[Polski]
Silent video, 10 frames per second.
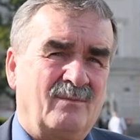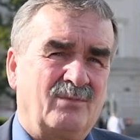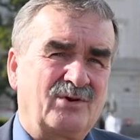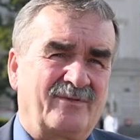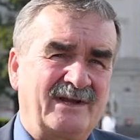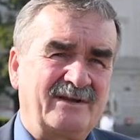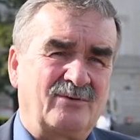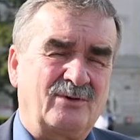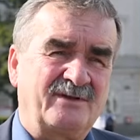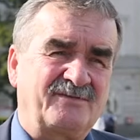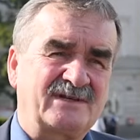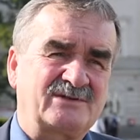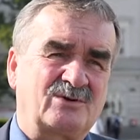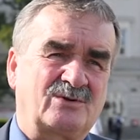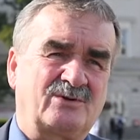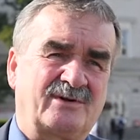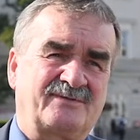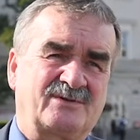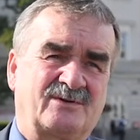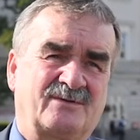budowanie w ogóle infrastruktury
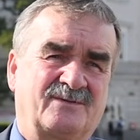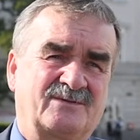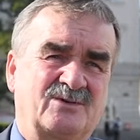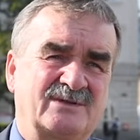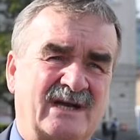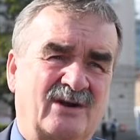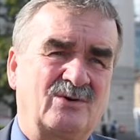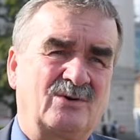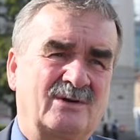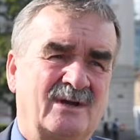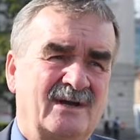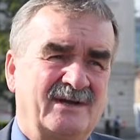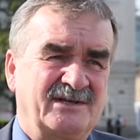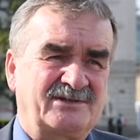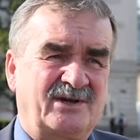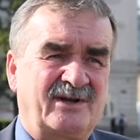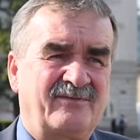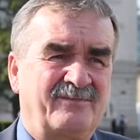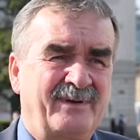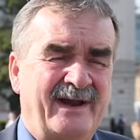wschód-zachód jest trochę
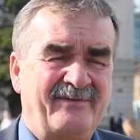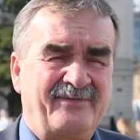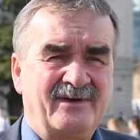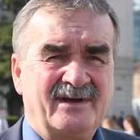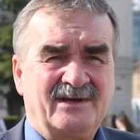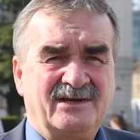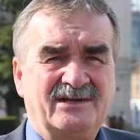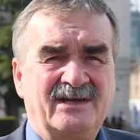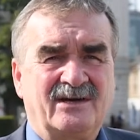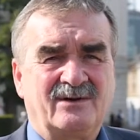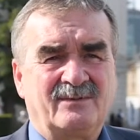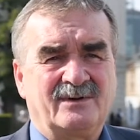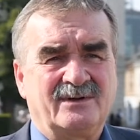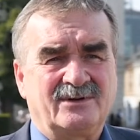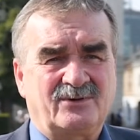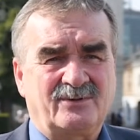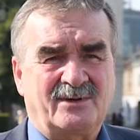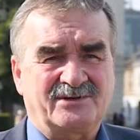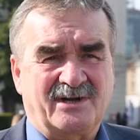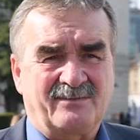wbrew ideom e,
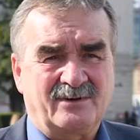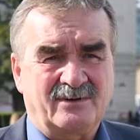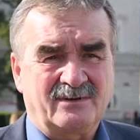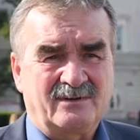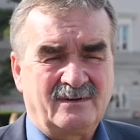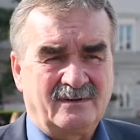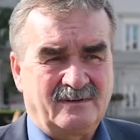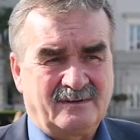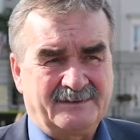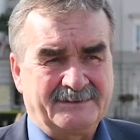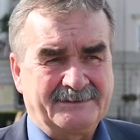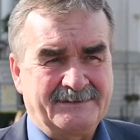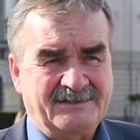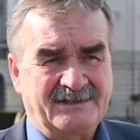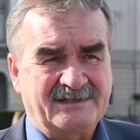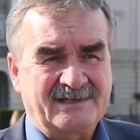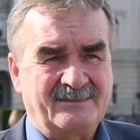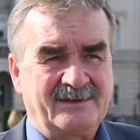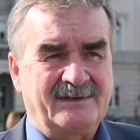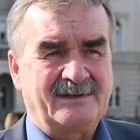Trójmorza, bo e, jeżeli
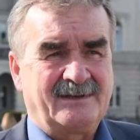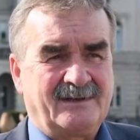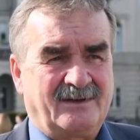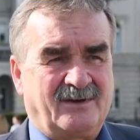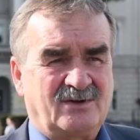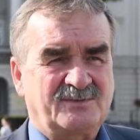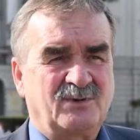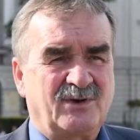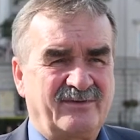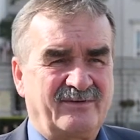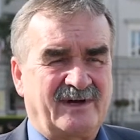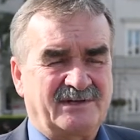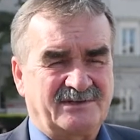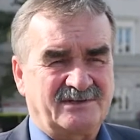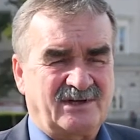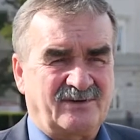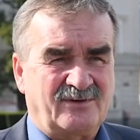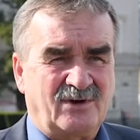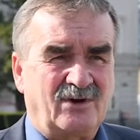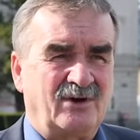chcemy rozbudowywać
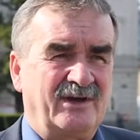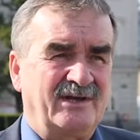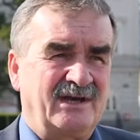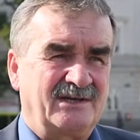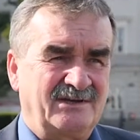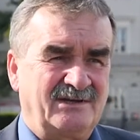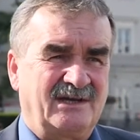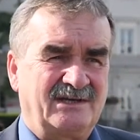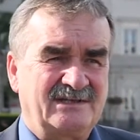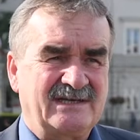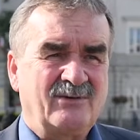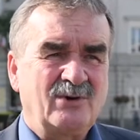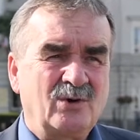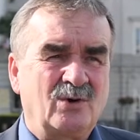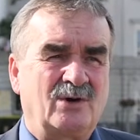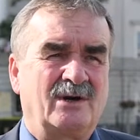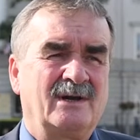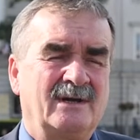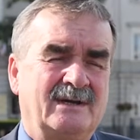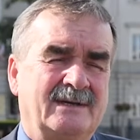zarówno kolej, jak i, jak i cały ruch
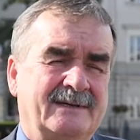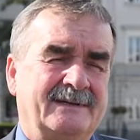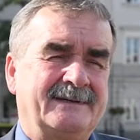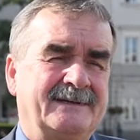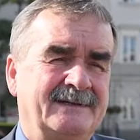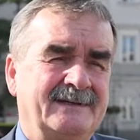e,